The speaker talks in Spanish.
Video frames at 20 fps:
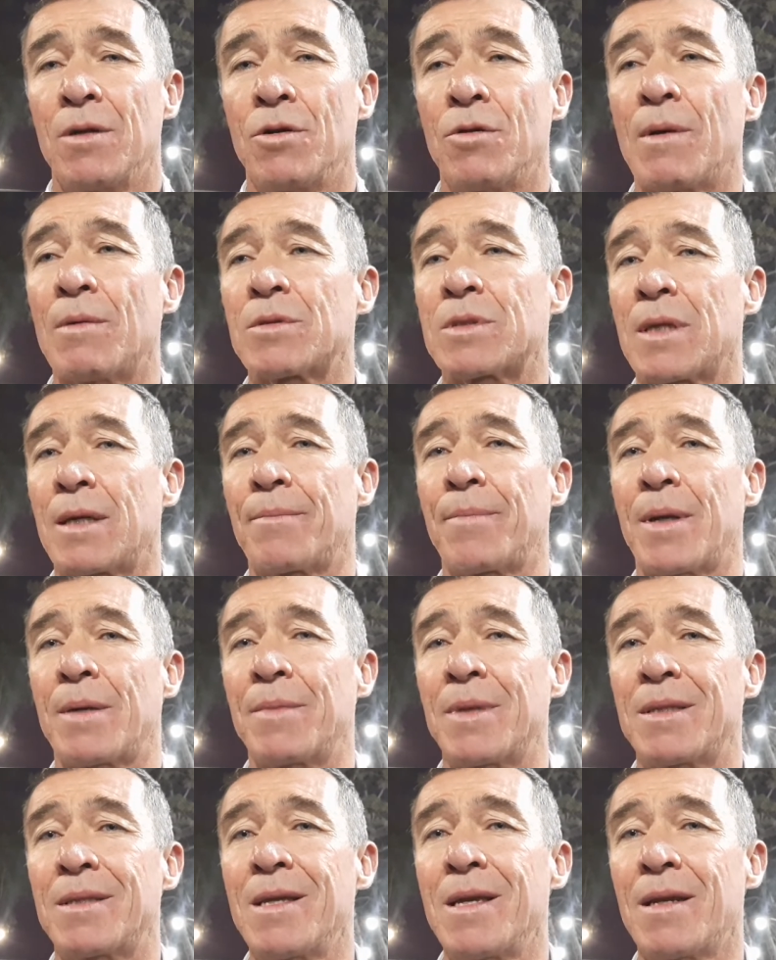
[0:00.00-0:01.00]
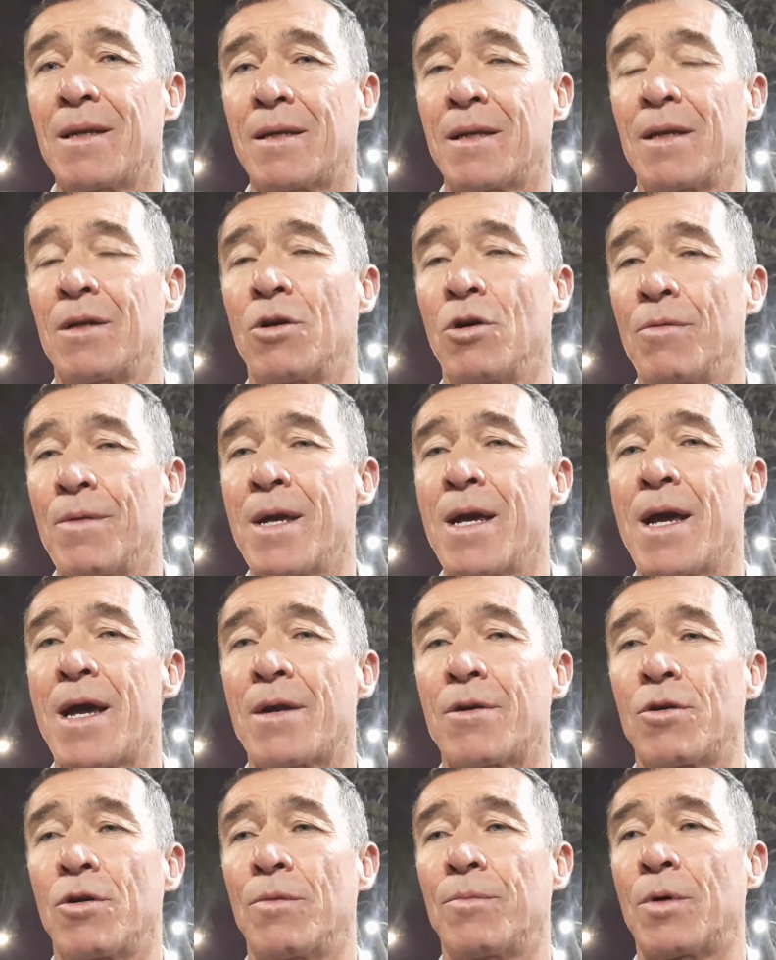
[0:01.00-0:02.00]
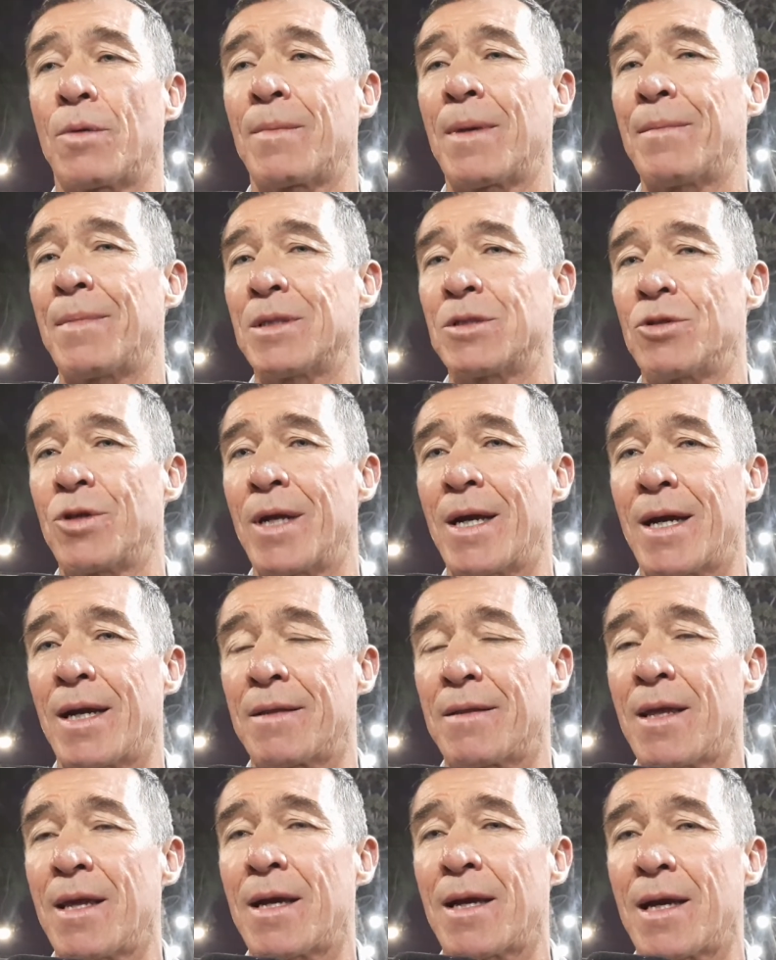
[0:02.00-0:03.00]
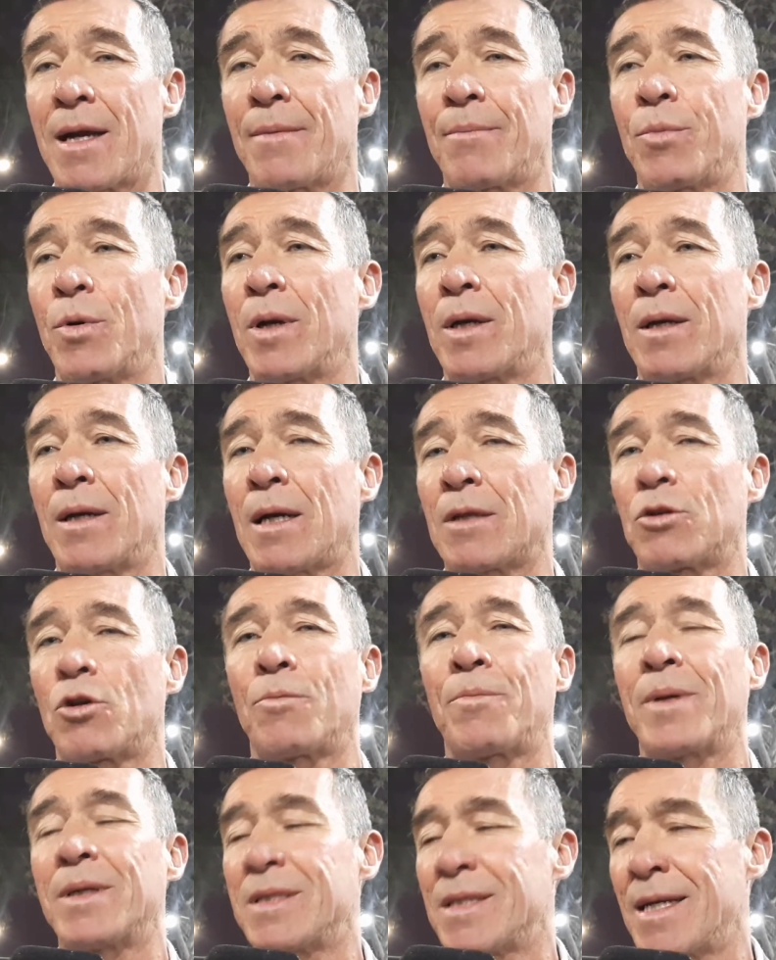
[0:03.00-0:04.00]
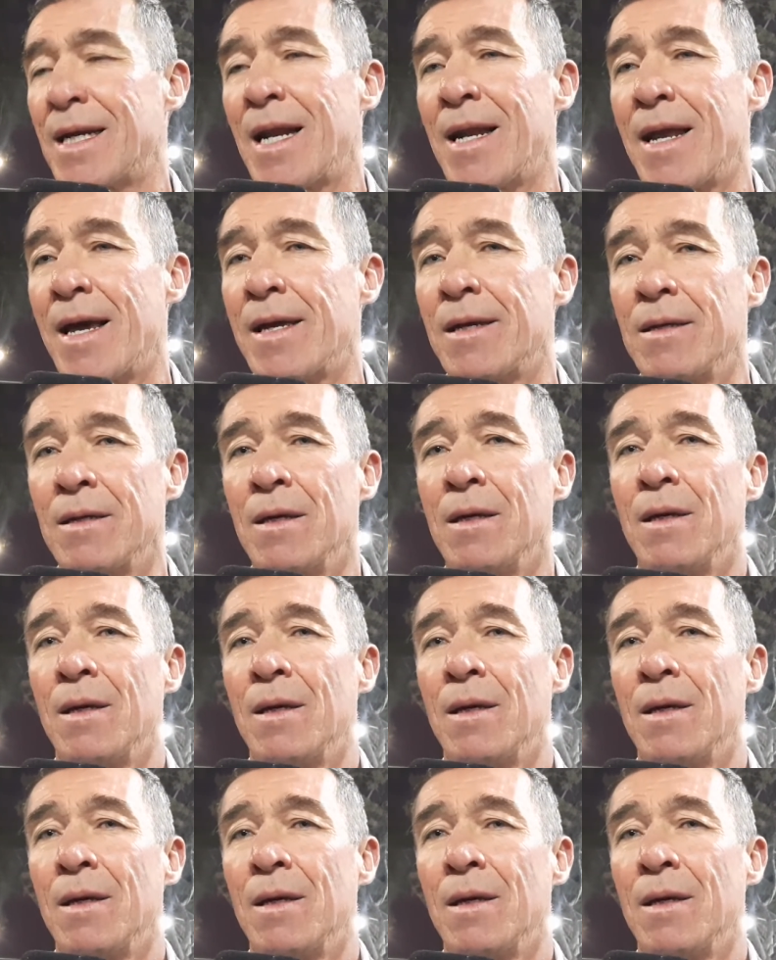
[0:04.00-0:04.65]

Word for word: no vamos a permitir que el gobierno, por más mayoría que tenga, pues atropelle la ley.